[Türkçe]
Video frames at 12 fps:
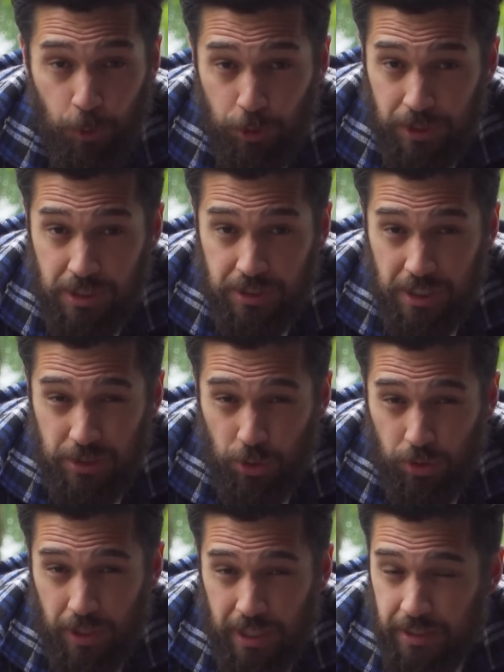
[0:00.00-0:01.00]
Port
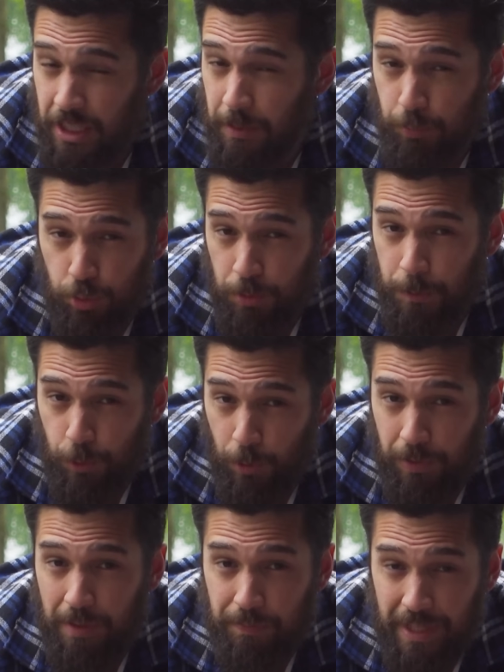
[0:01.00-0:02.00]
enjeksiyonlarda bu bir
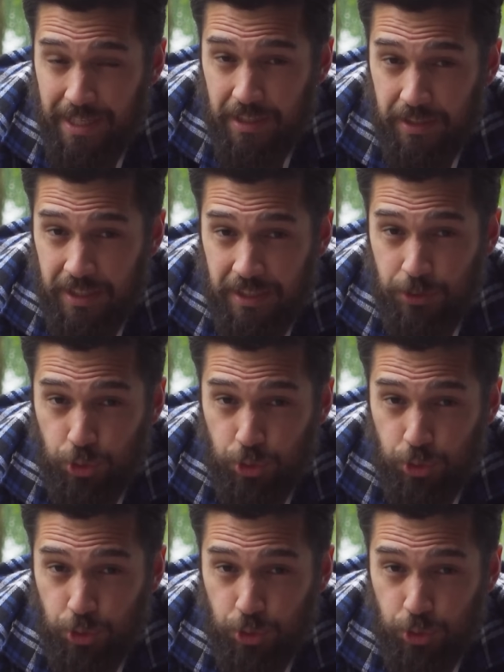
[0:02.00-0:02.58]
problem değildi.